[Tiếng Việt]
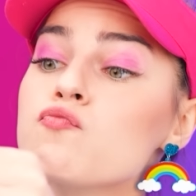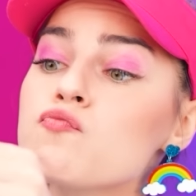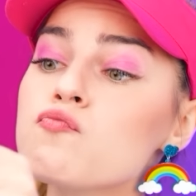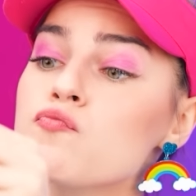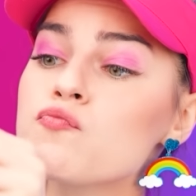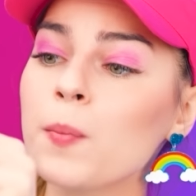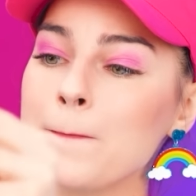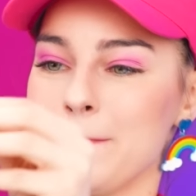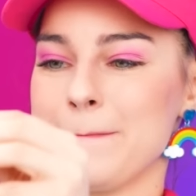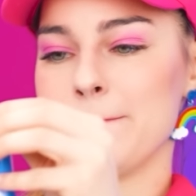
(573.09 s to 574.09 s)
nhỉ?
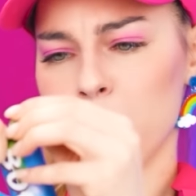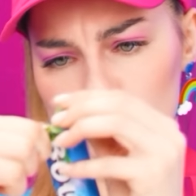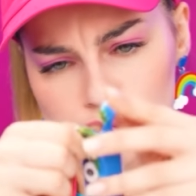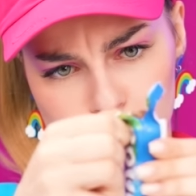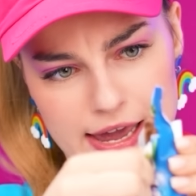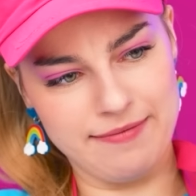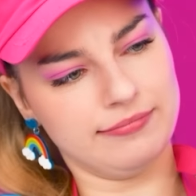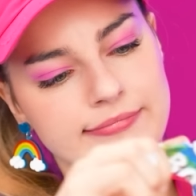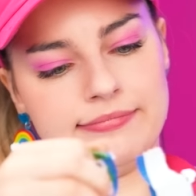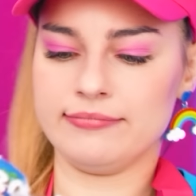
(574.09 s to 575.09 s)
Nào
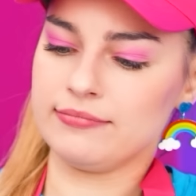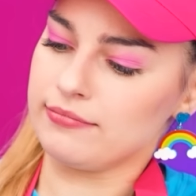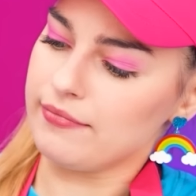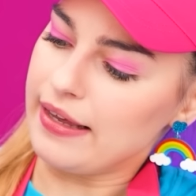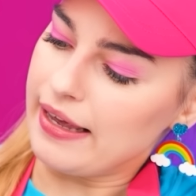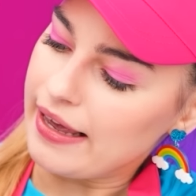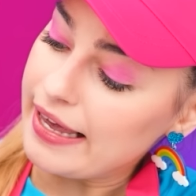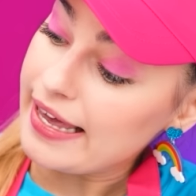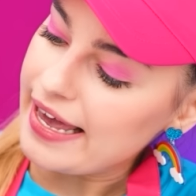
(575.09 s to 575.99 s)
mở ra nào.